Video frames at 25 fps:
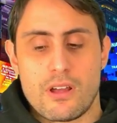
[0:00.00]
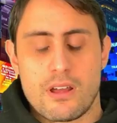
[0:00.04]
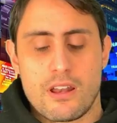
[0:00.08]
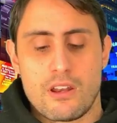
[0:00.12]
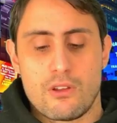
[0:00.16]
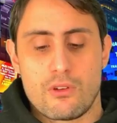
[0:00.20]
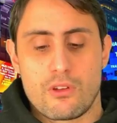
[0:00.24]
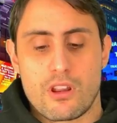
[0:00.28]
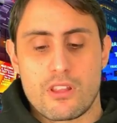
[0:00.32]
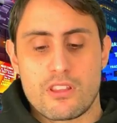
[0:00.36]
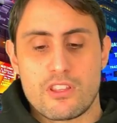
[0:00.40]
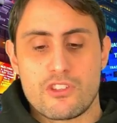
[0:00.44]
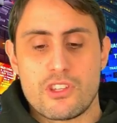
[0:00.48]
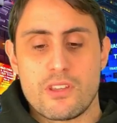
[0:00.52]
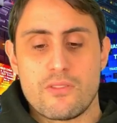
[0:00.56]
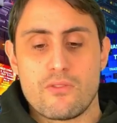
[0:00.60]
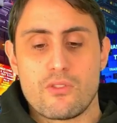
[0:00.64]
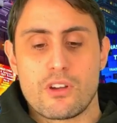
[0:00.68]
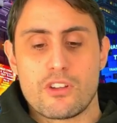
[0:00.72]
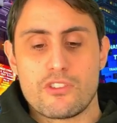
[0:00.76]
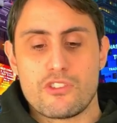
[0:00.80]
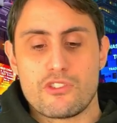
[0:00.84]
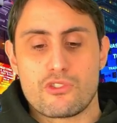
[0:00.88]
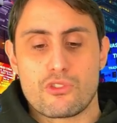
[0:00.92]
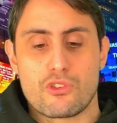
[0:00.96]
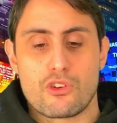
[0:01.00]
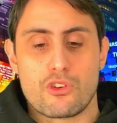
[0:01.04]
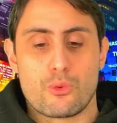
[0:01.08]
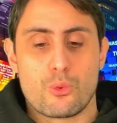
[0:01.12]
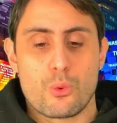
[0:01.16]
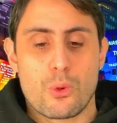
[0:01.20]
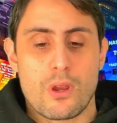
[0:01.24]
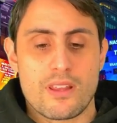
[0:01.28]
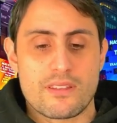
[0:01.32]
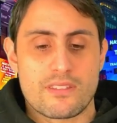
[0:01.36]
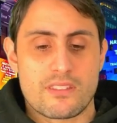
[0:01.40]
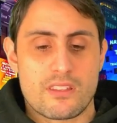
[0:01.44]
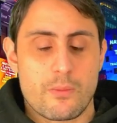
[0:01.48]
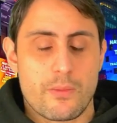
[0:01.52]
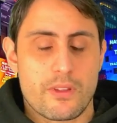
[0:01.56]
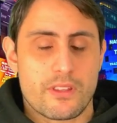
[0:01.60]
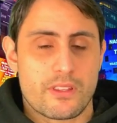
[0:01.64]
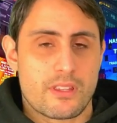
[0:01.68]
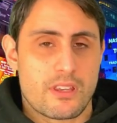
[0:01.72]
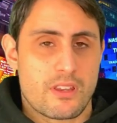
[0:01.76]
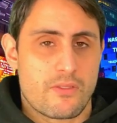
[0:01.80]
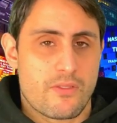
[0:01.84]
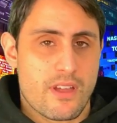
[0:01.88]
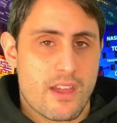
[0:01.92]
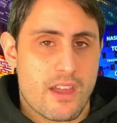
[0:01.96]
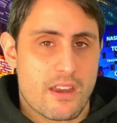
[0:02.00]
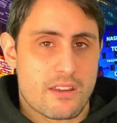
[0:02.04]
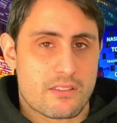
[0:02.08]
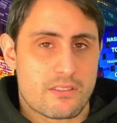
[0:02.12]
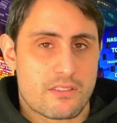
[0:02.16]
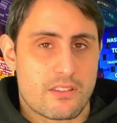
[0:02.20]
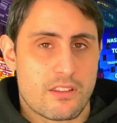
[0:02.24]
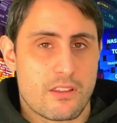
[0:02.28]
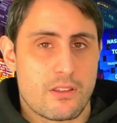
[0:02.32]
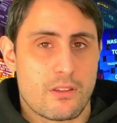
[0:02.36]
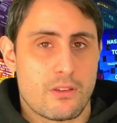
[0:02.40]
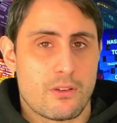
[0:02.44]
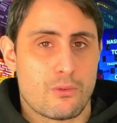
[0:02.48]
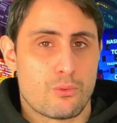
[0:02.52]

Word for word: Allora, dicevo che ci sono due allestimenti diversi,